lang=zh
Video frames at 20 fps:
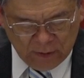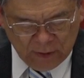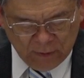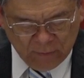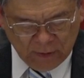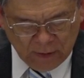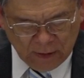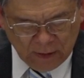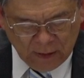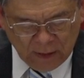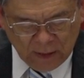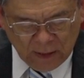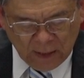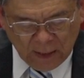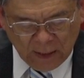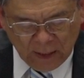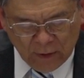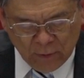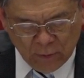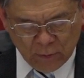另外呢，
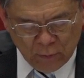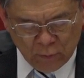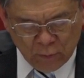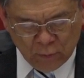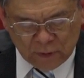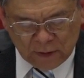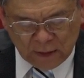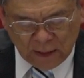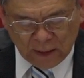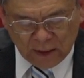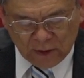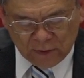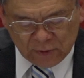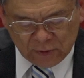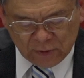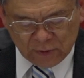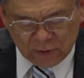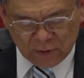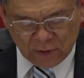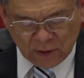还有路加二十
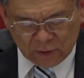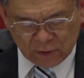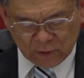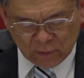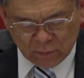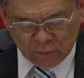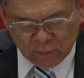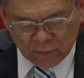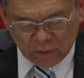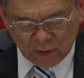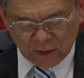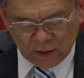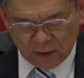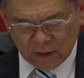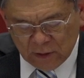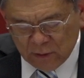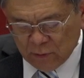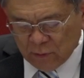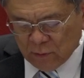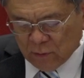四、二十五，
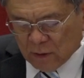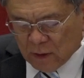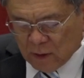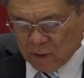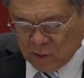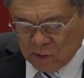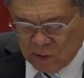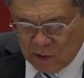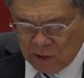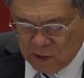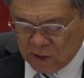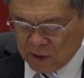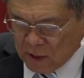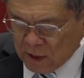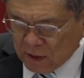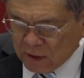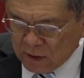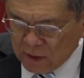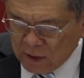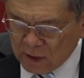还有提
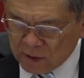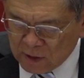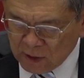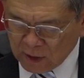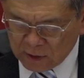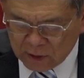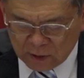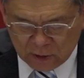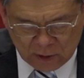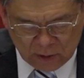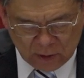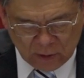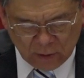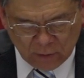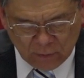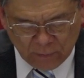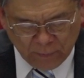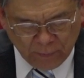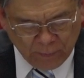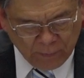前一章十
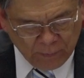六。